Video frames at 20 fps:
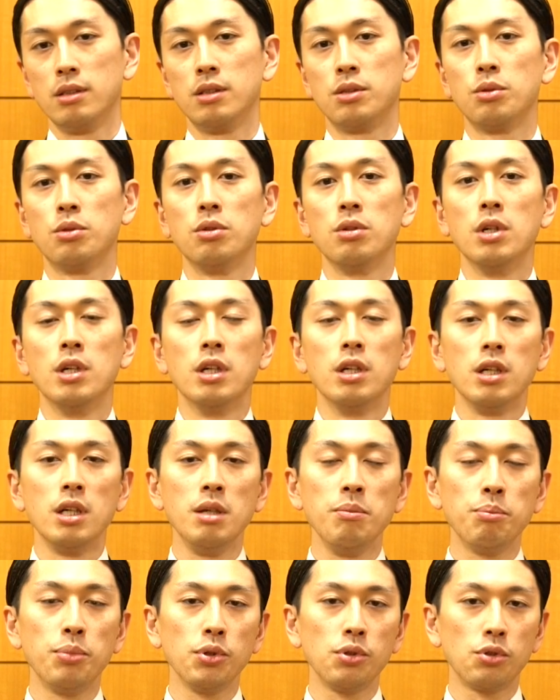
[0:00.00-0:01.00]
その
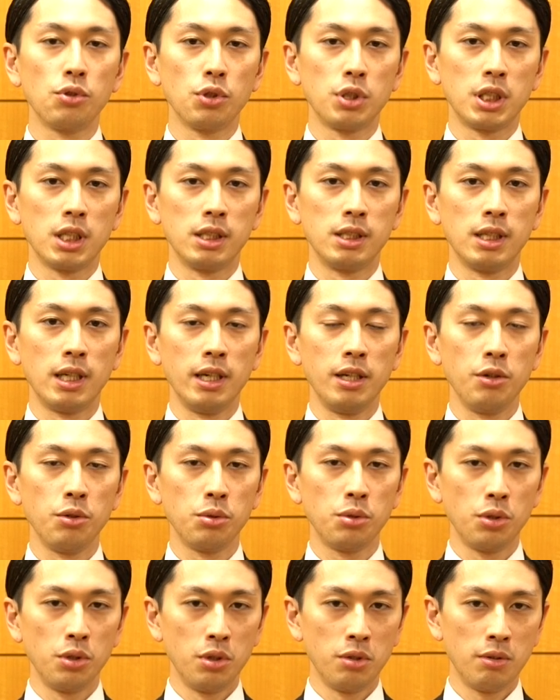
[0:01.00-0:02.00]
インプットした材料
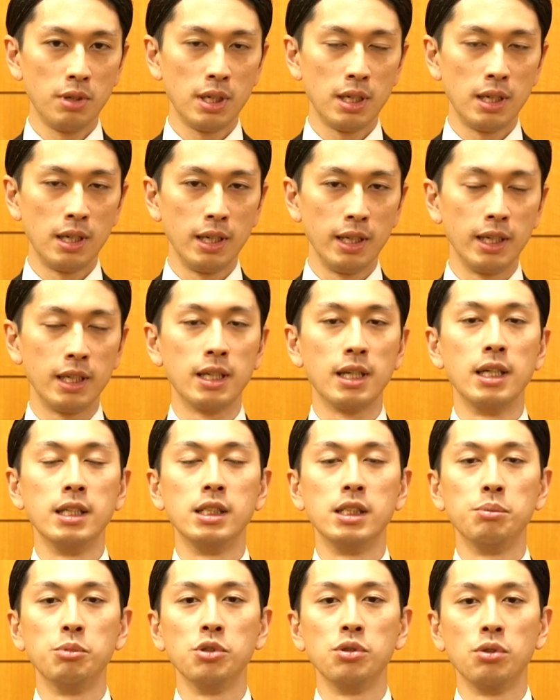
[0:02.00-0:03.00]
というのは一回
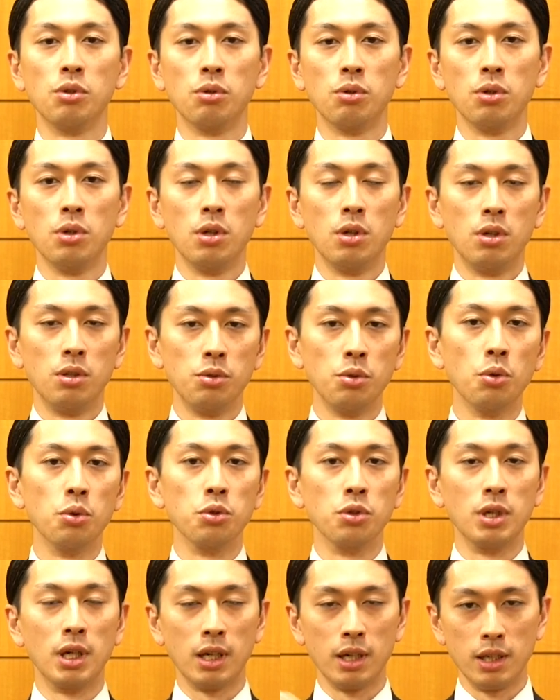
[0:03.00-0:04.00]
自分の脳
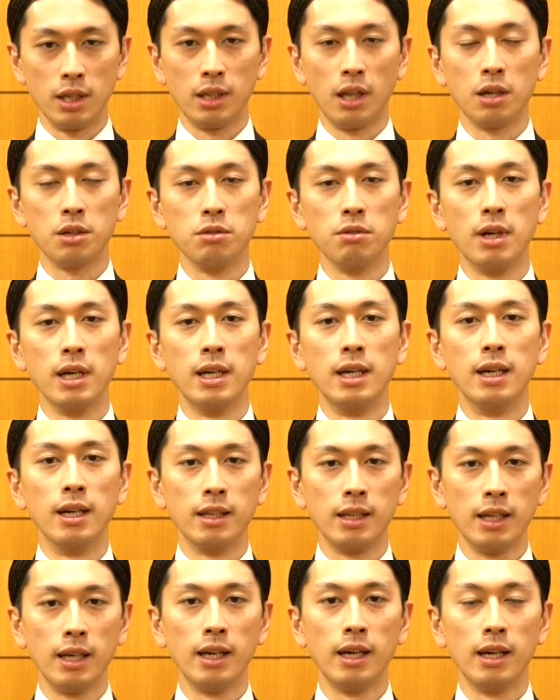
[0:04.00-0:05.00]
の中に蓄えられ
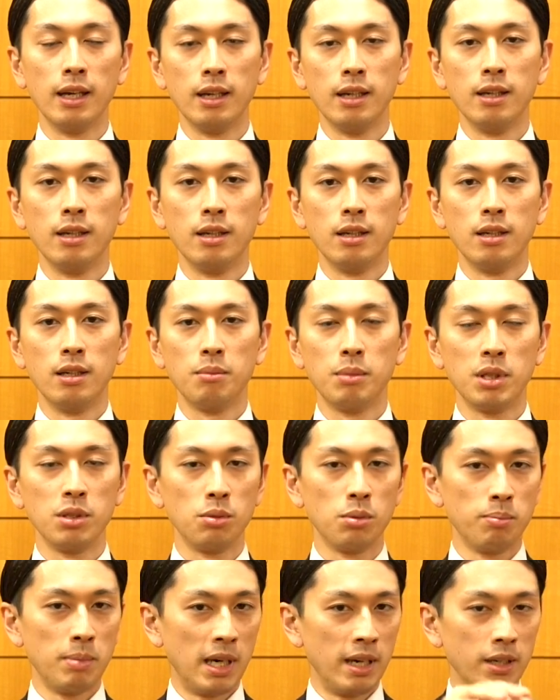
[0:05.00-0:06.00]
て、まあ、
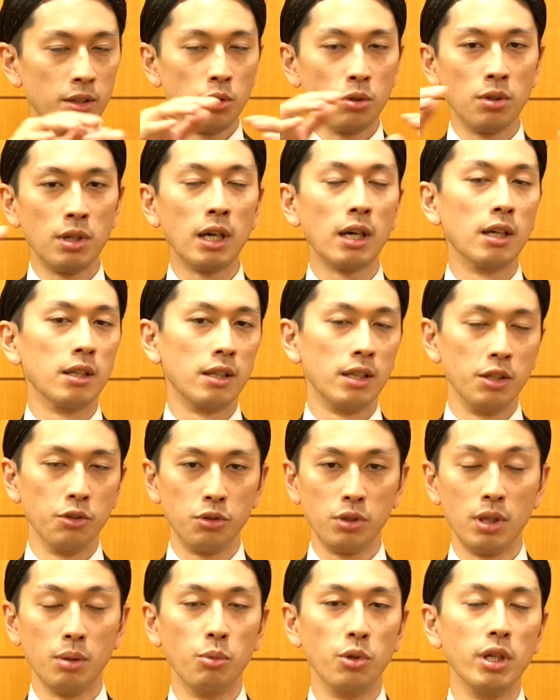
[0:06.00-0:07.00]
脳マインドの中って言っ
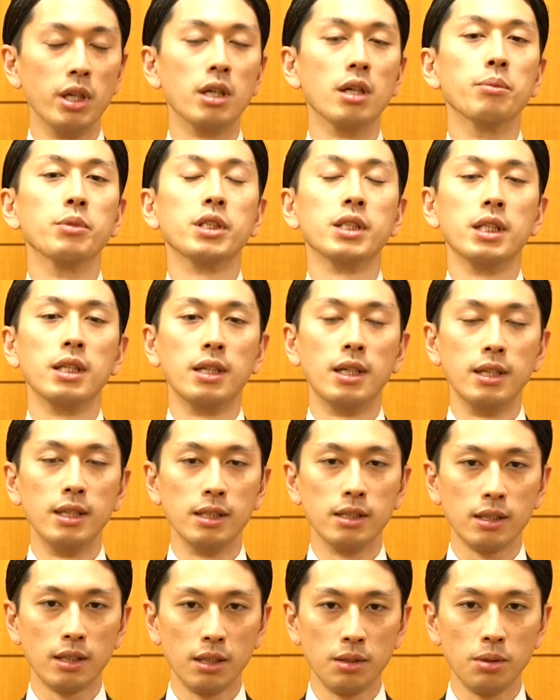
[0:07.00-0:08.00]
てもいいかもしれない
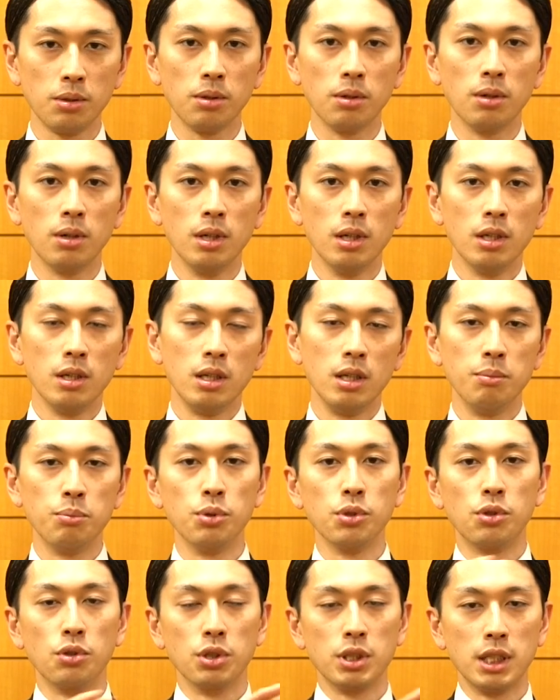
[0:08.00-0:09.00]
ですけど
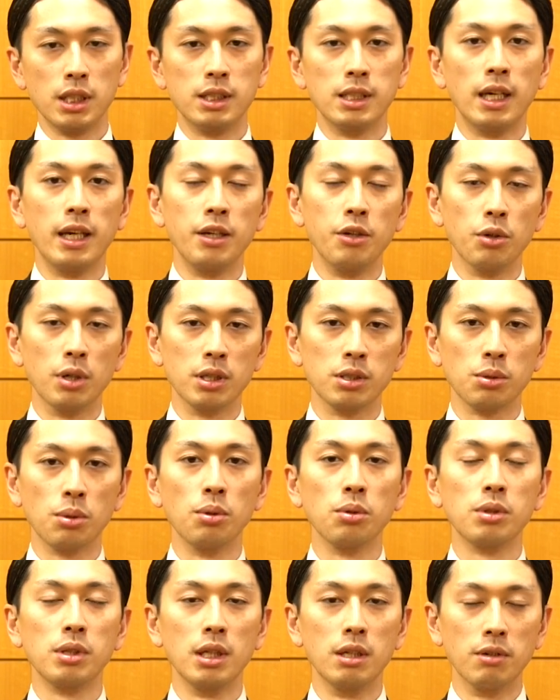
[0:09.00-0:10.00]
インプットした材料が
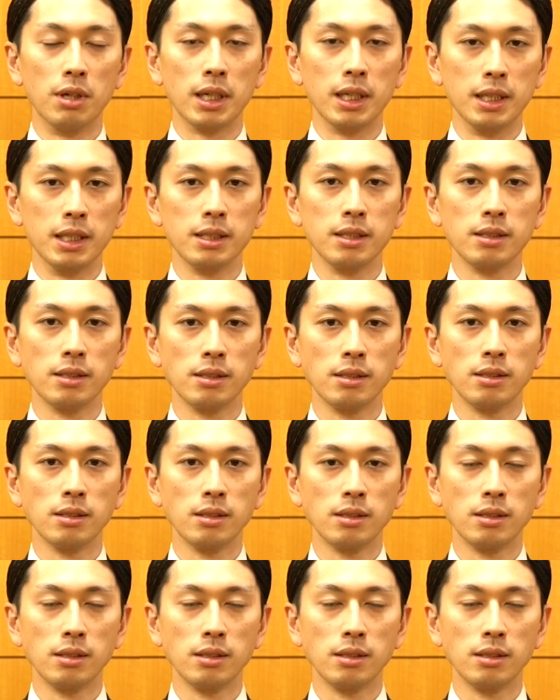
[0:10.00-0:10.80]
揃ってるわけです。